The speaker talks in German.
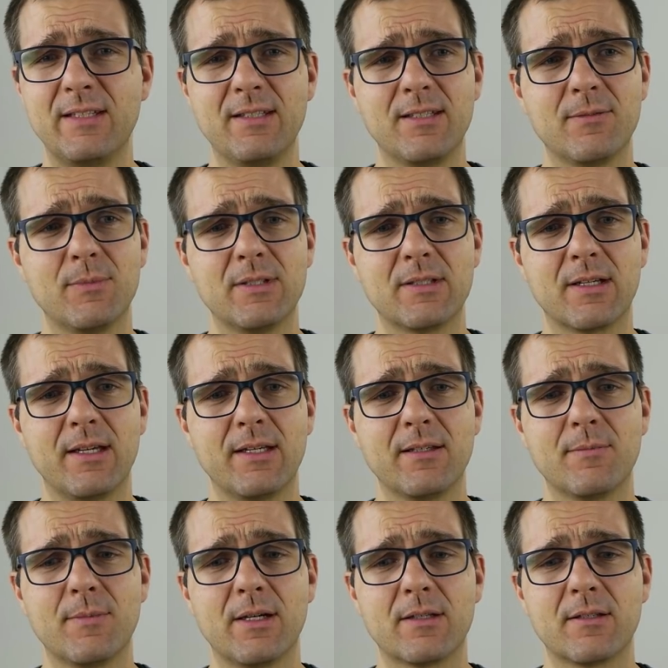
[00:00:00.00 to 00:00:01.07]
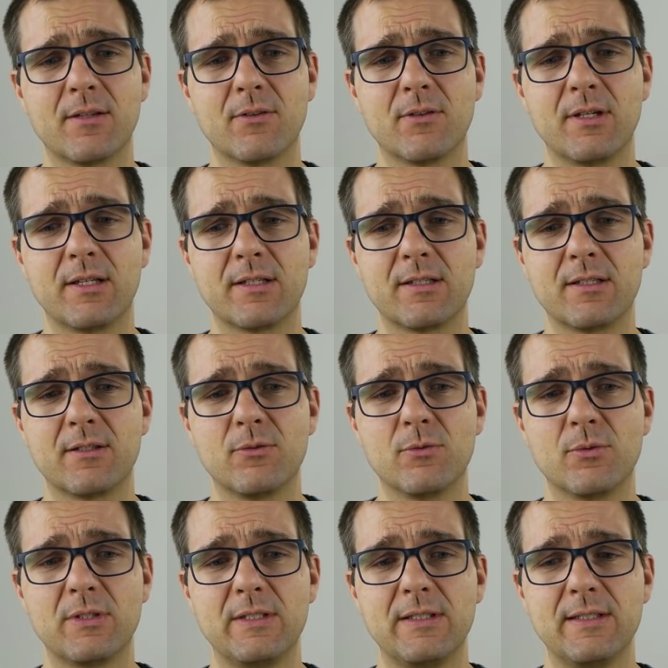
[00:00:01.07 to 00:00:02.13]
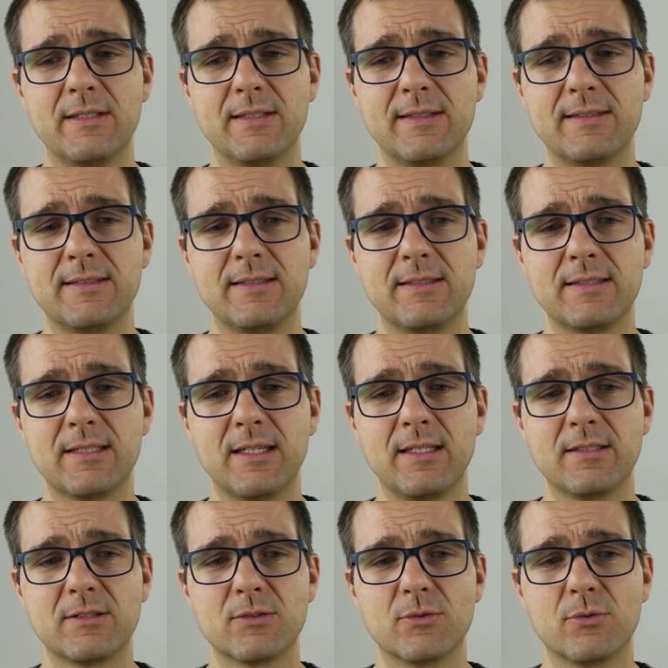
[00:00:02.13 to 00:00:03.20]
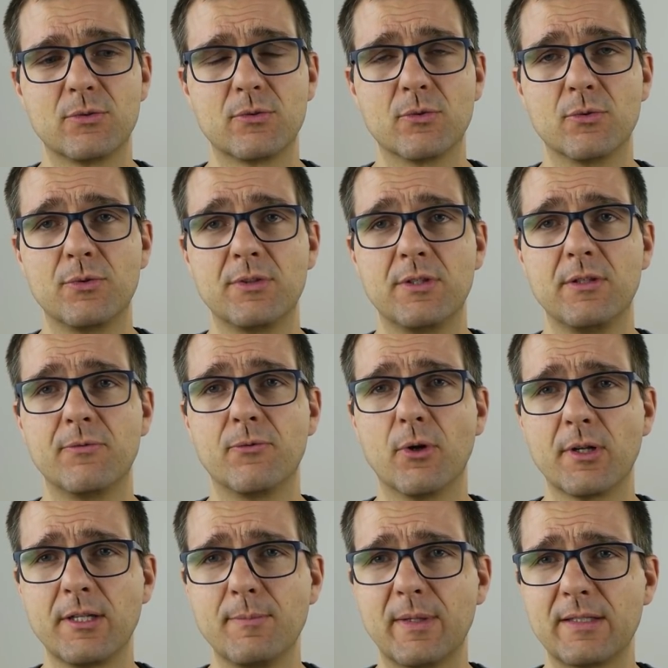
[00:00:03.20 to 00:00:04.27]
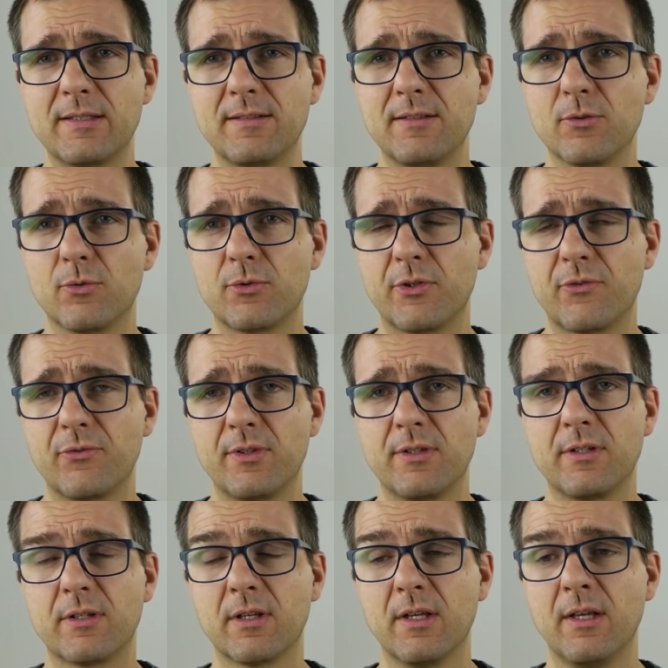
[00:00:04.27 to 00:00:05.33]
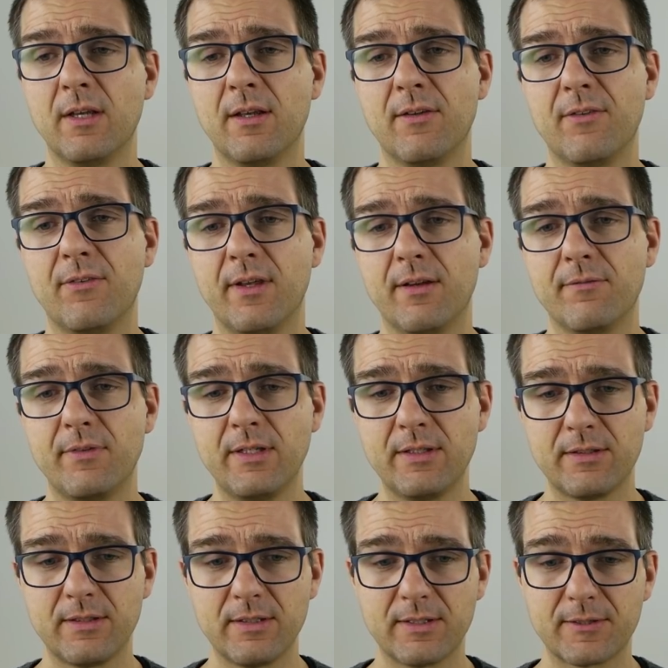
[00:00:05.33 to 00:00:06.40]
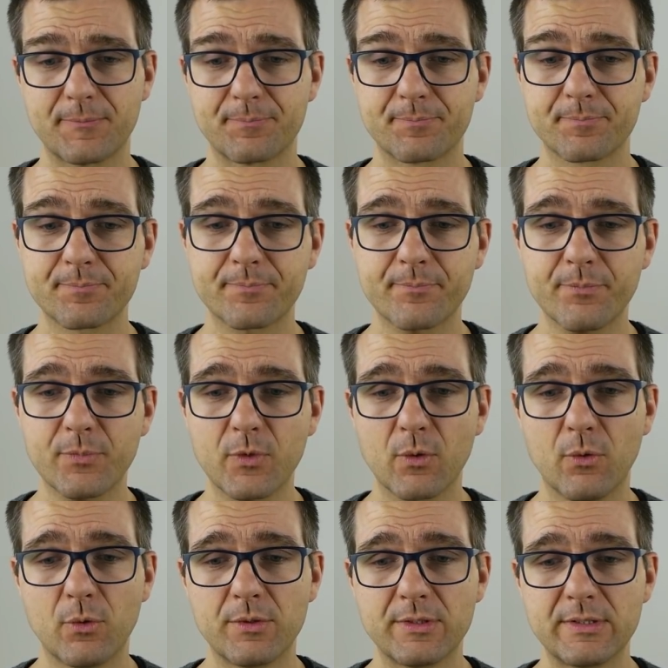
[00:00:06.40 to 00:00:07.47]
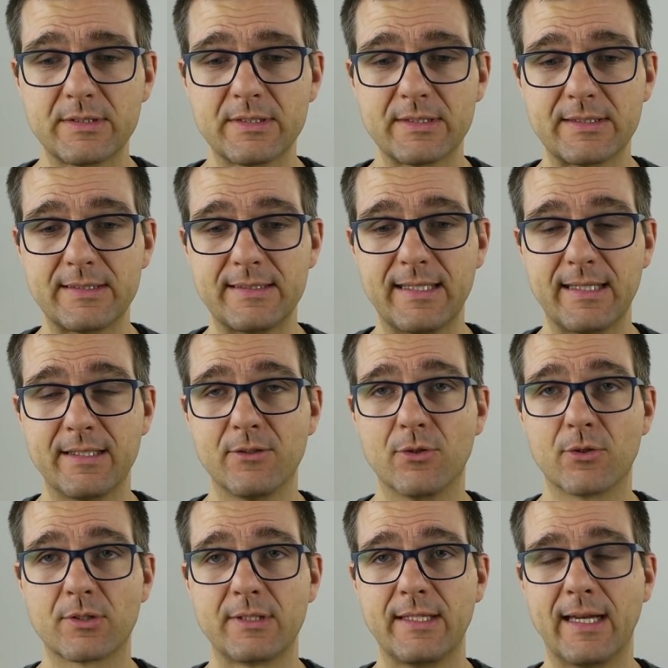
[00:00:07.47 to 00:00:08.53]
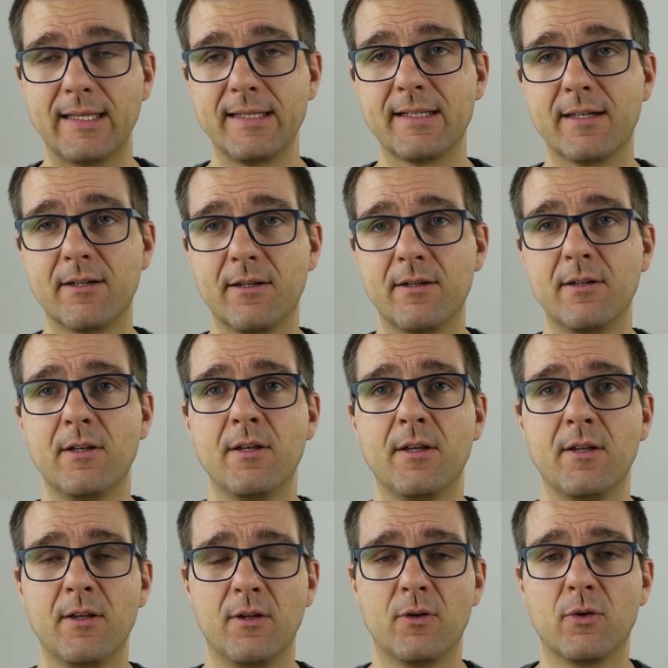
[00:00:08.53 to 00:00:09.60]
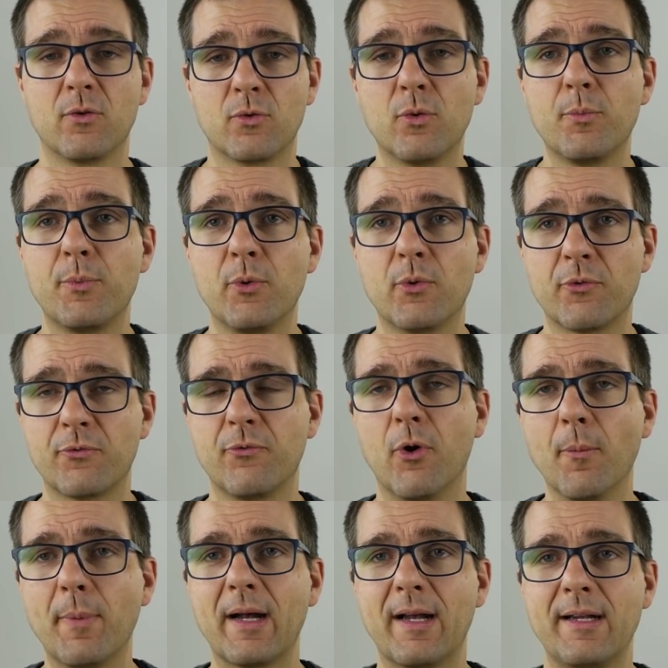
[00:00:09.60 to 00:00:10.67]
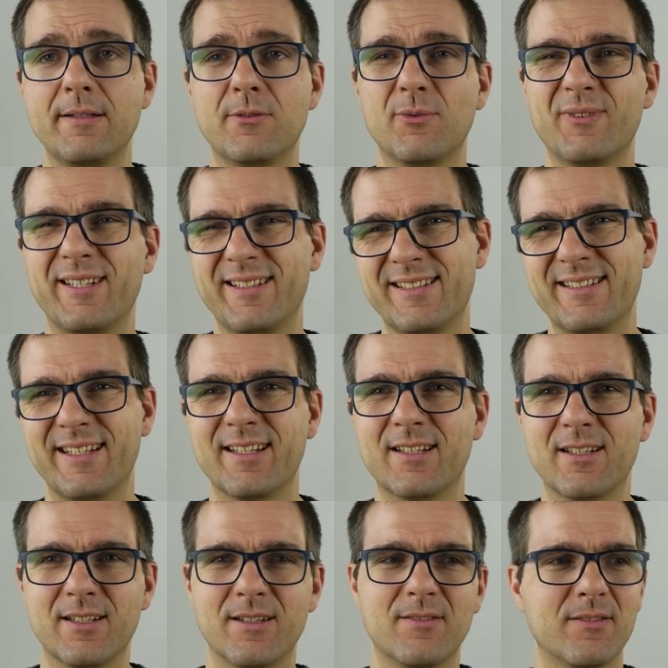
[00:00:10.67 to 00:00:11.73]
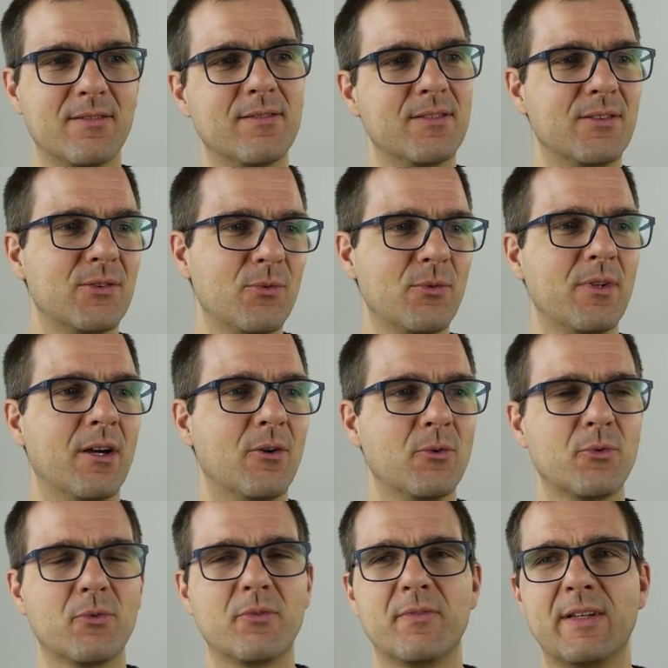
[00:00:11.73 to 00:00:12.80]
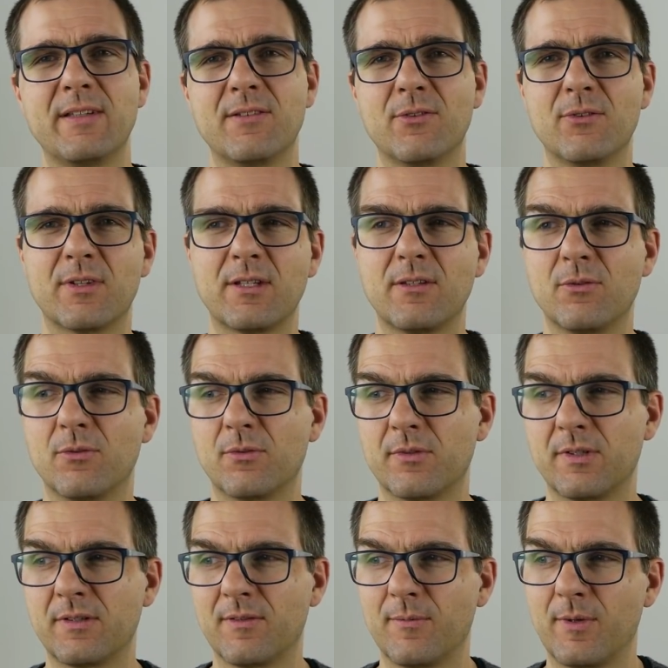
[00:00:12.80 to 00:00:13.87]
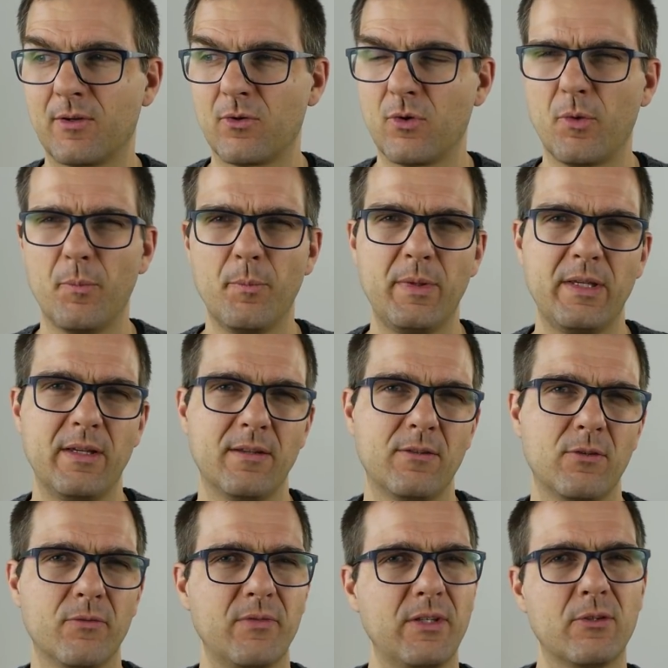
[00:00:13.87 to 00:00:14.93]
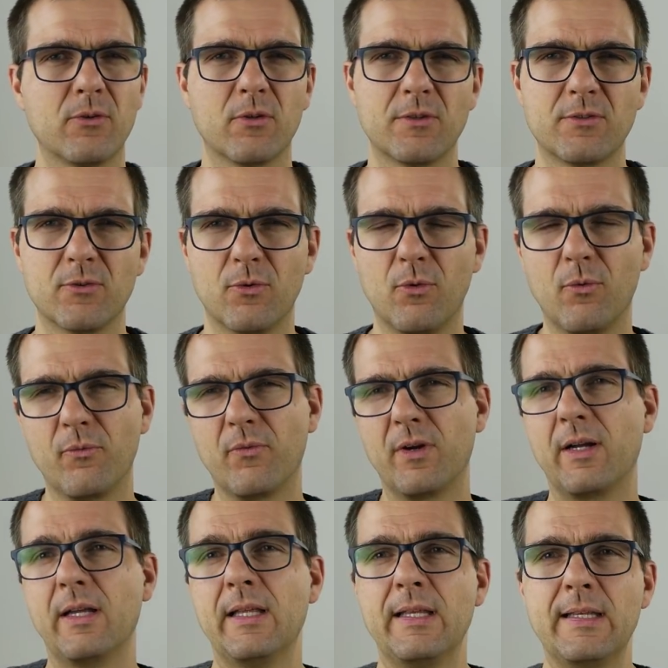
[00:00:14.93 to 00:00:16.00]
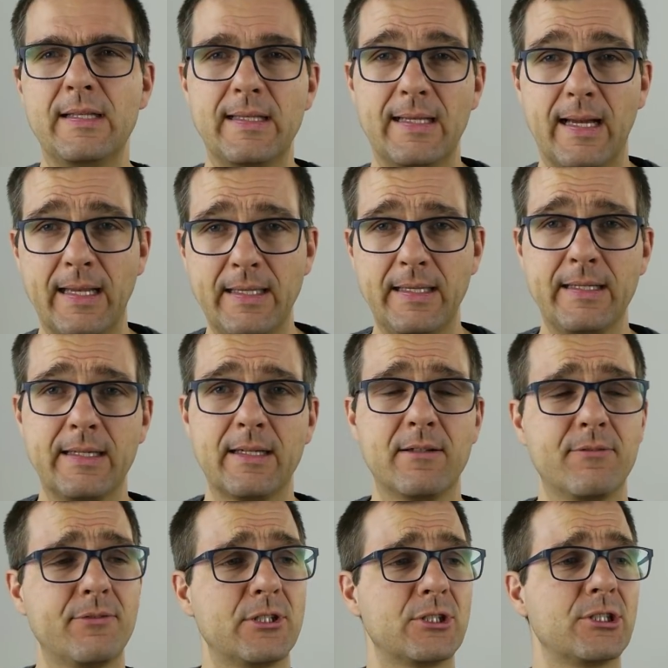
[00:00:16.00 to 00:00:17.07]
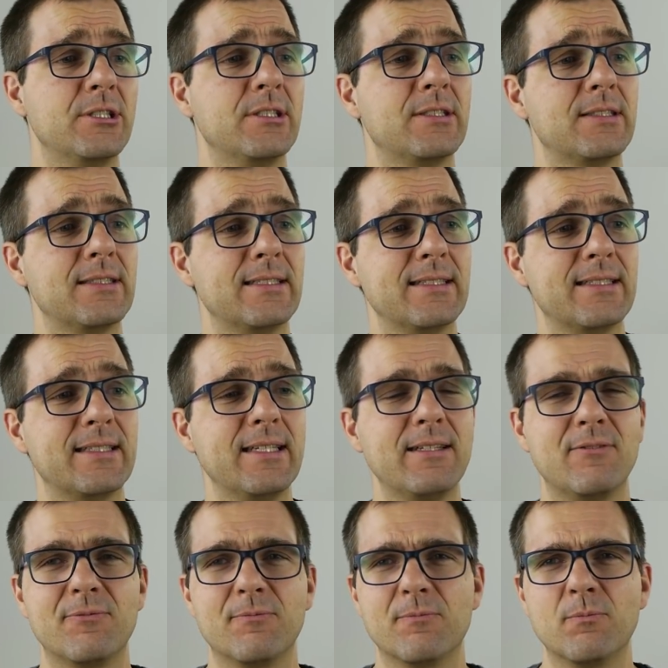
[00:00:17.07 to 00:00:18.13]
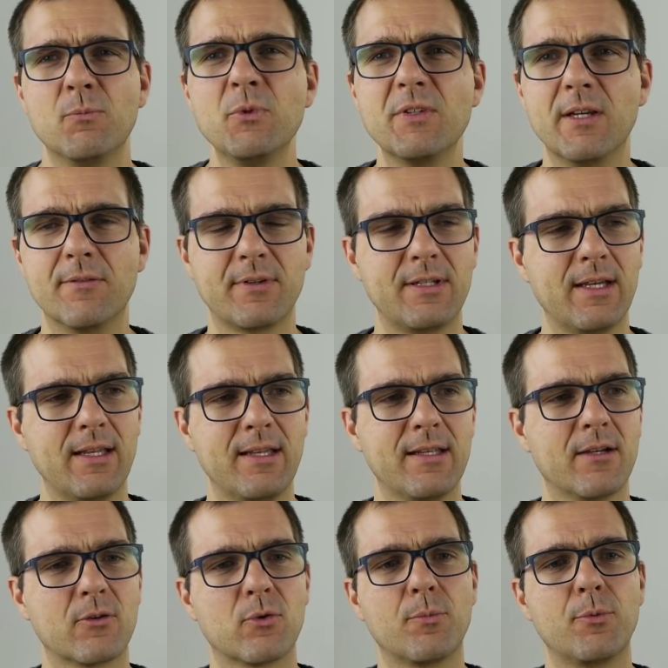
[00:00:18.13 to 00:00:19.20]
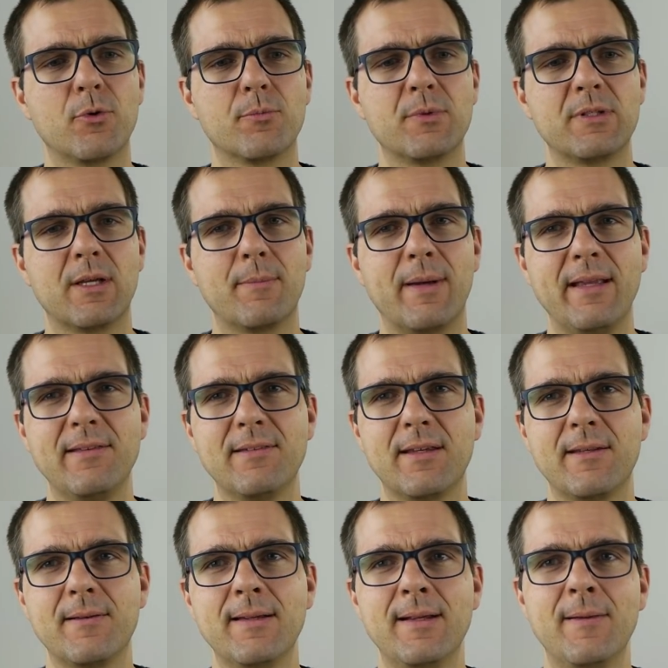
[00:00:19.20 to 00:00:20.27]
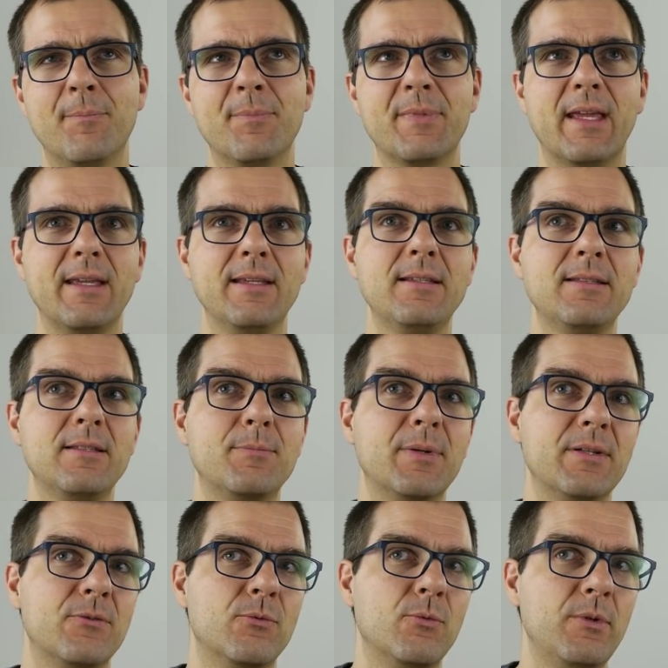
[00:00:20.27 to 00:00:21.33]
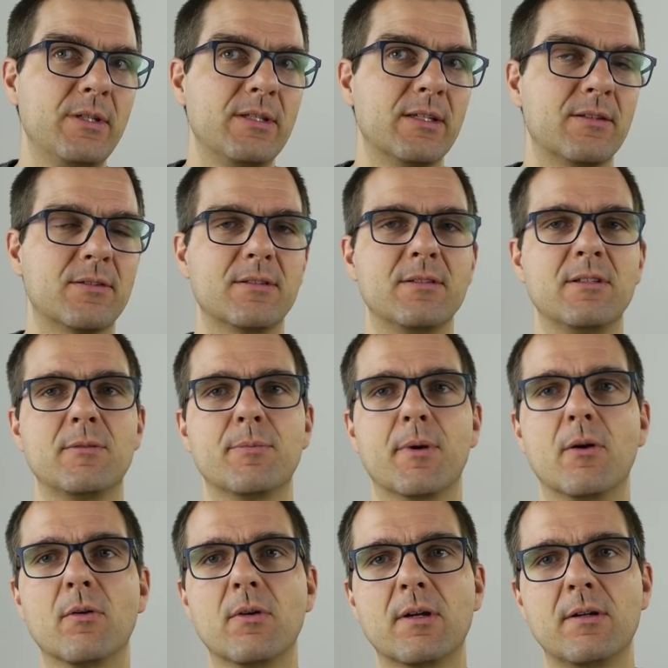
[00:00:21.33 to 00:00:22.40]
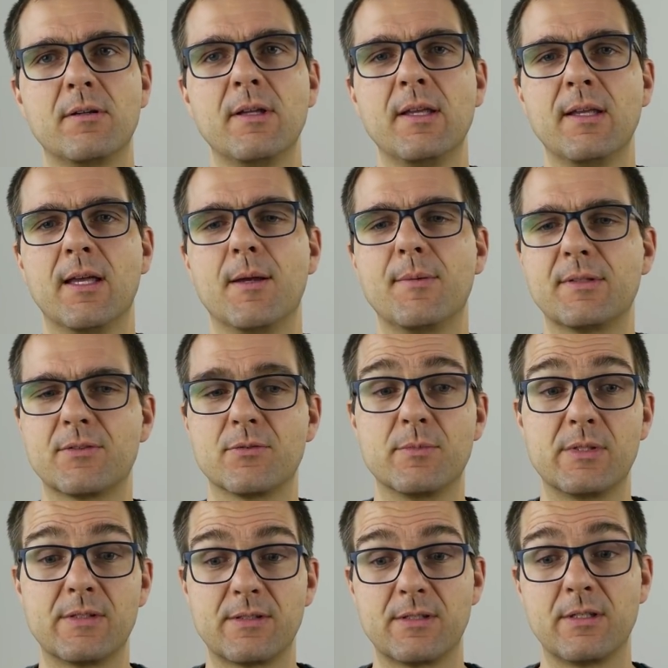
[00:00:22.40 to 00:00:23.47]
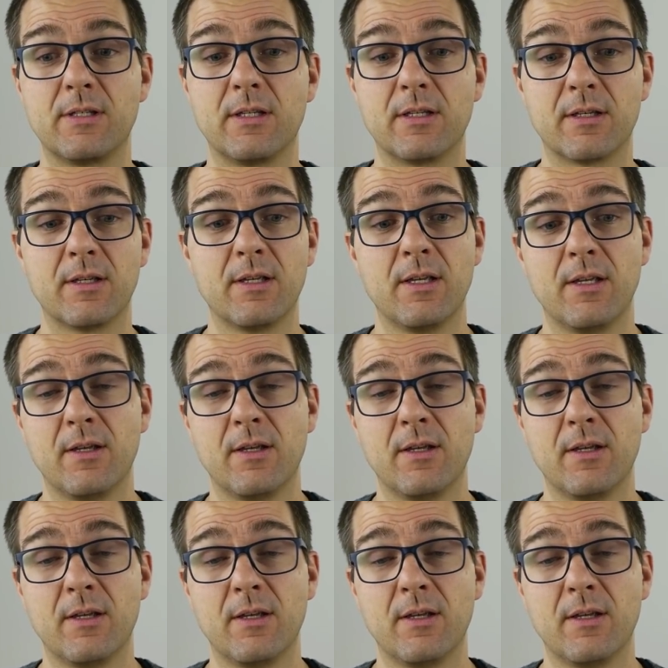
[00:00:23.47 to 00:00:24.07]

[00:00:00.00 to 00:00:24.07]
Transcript: wenig mit reingemacht, also eigentlich nur die Sitzheizung und die Vorklimatisierung, das finde ich sehr wichtig. Und äh, dann noch die Anhängerkupplungsvorbereitung, denn ich denke, so ein Auto, was ja so in Richtung, ich sag mal, Kombi, SUV, Crossover, Anhängerverschnitte geht, muss einfach eine Anhängerkupplung mit dabei sein. Da ich sie persönlich jetzt nicht brauche, habe ich zumindest die